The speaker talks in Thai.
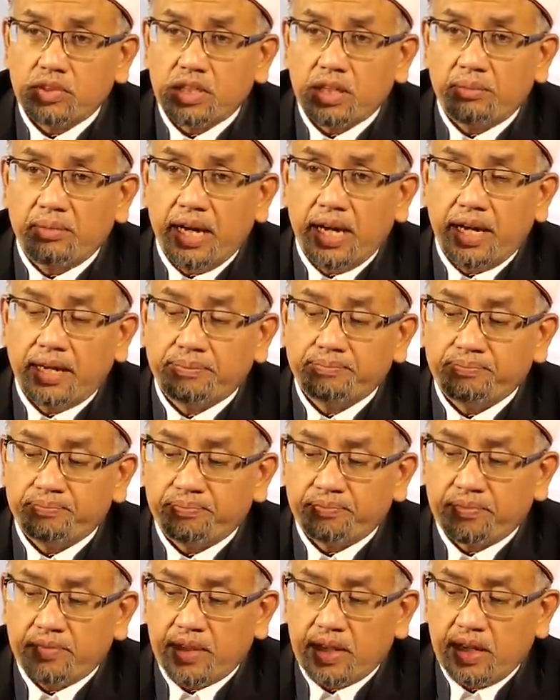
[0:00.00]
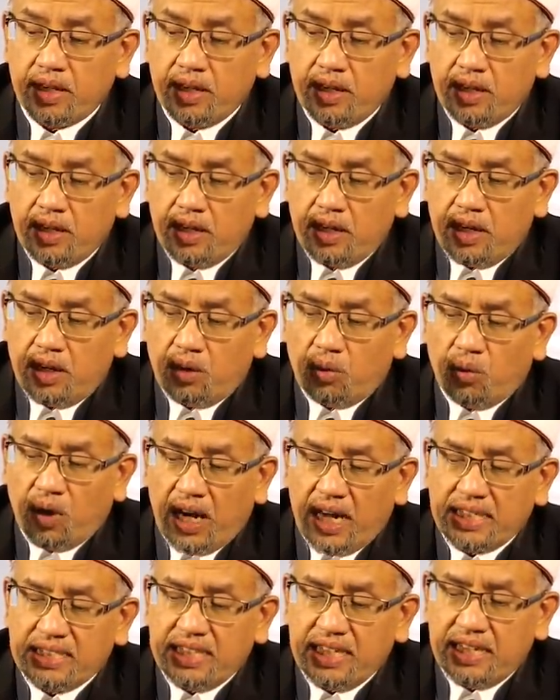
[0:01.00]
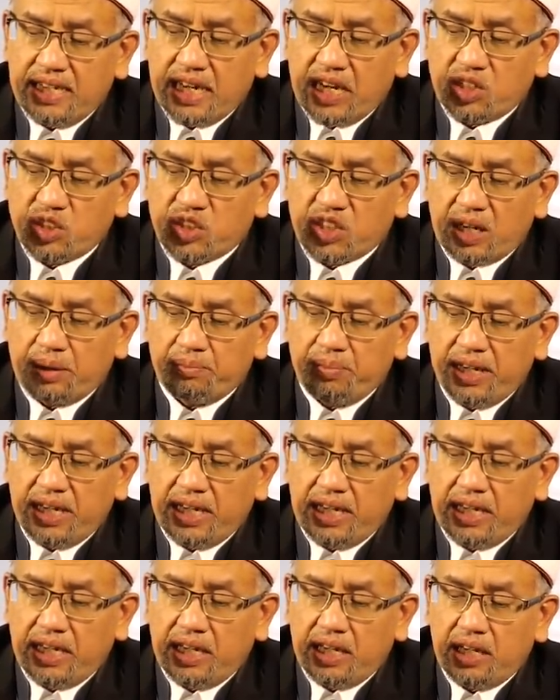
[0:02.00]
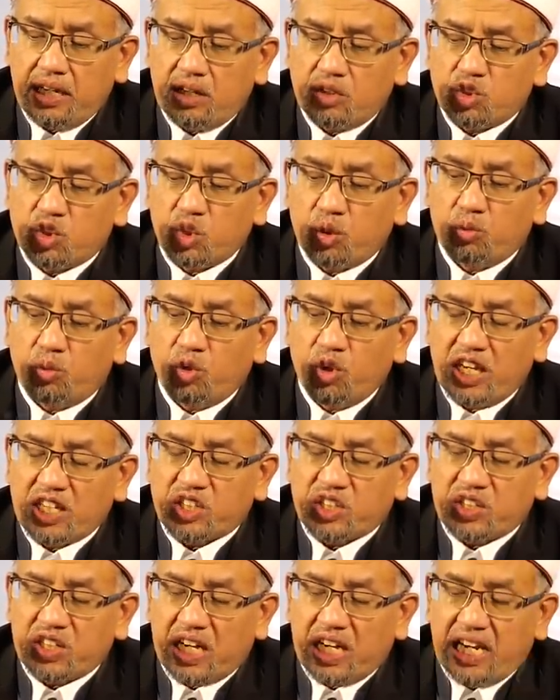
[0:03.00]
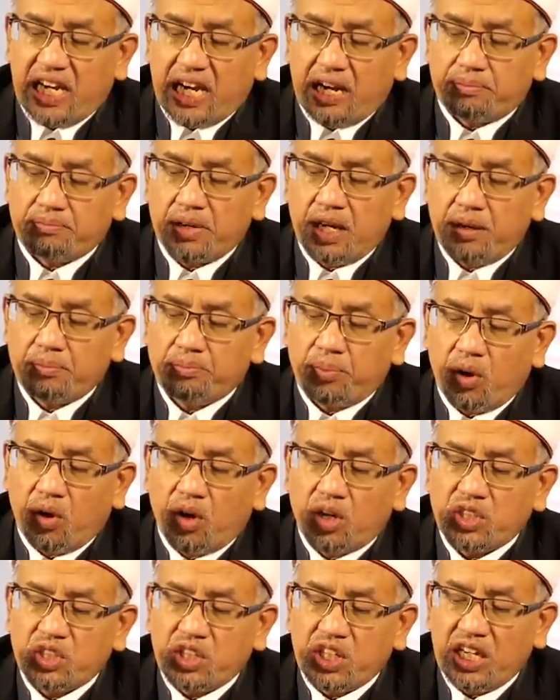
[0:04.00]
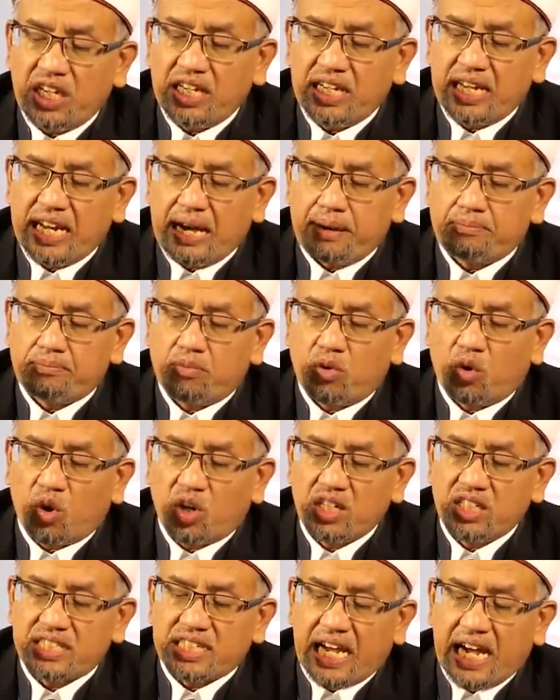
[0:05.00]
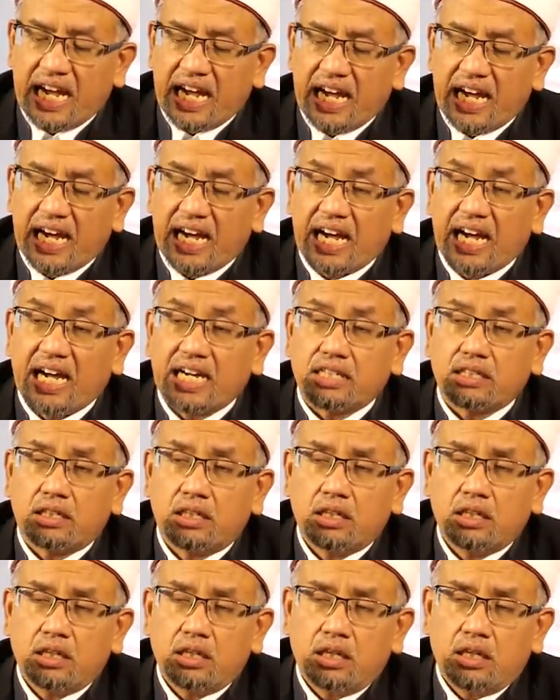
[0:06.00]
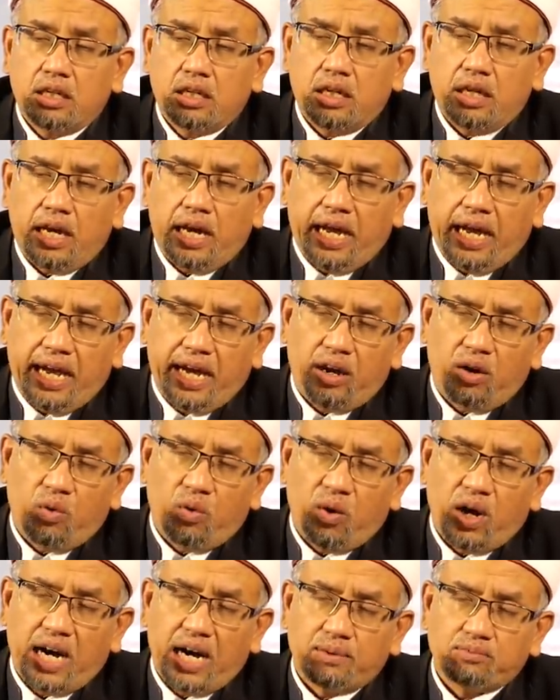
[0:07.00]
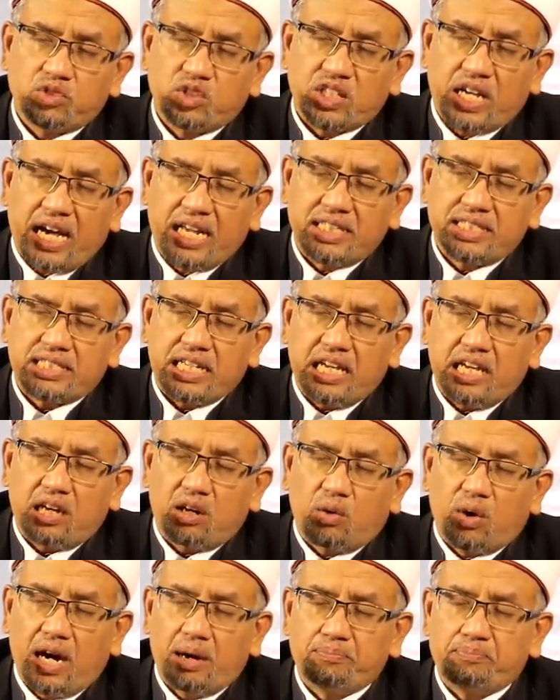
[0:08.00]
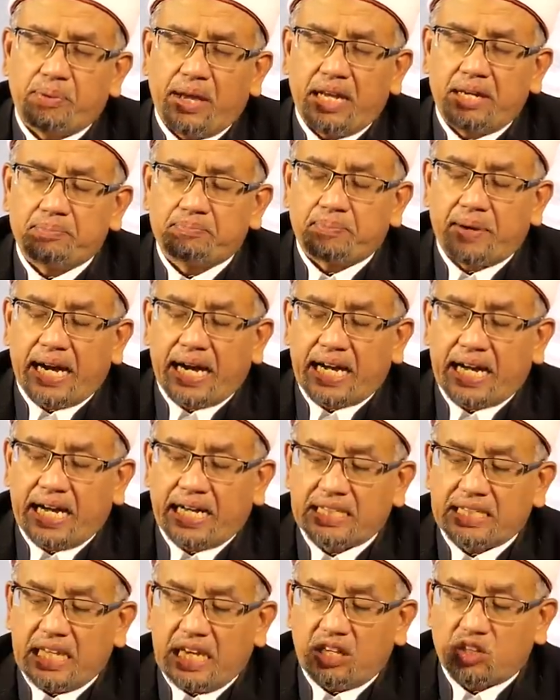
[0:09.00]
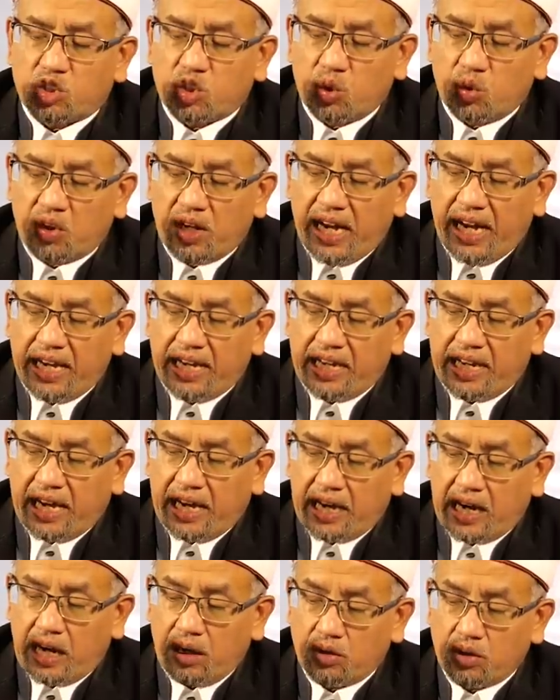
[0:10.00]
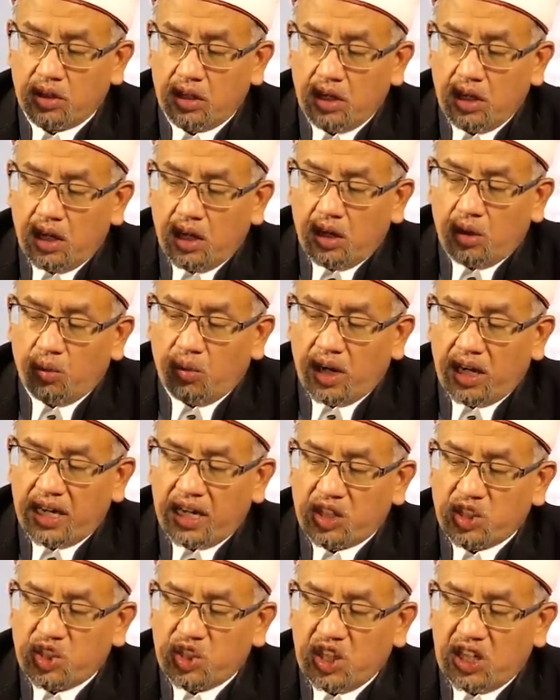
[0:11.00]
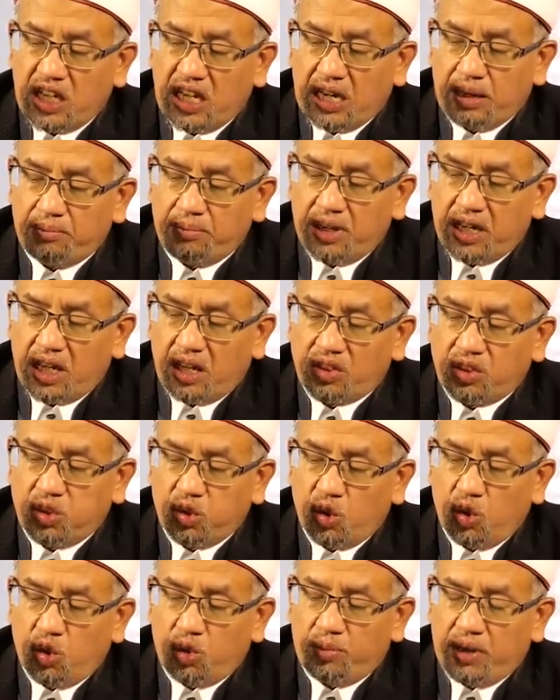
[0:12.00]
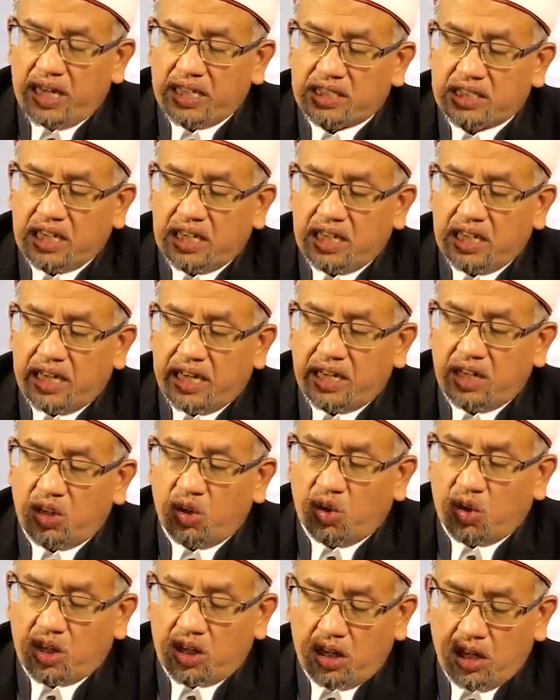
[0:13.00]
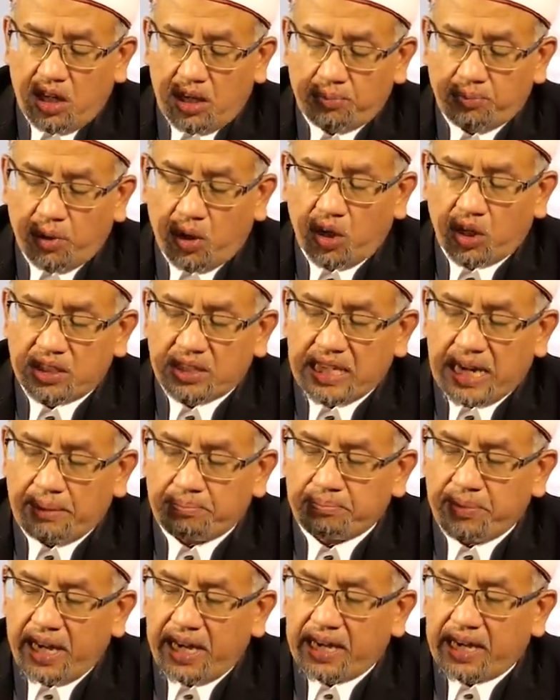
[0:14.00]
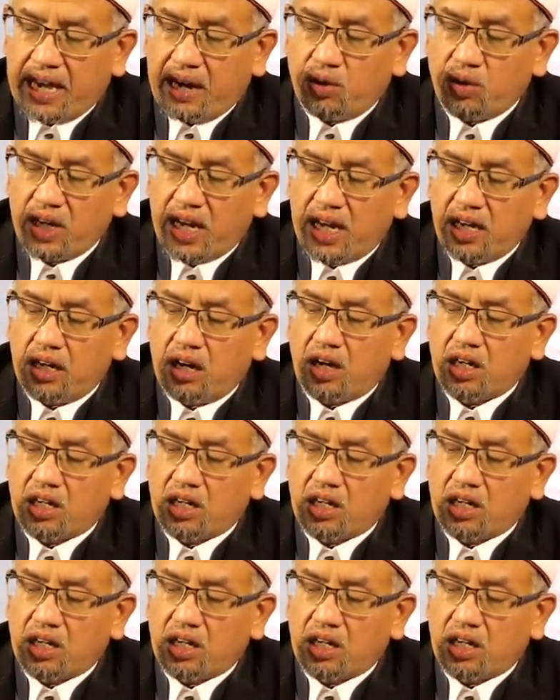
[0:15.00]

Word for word: ใช่ไหมวะฮดีนาซาบีซุบุลัสสลามโปรดชี้นำหนทางแห่งความสันติความเป็นปกติสุขให้แก่เราวะนัจญินามินัดดุลุมาติอิลันนูรโปรดทำให้เรานั้น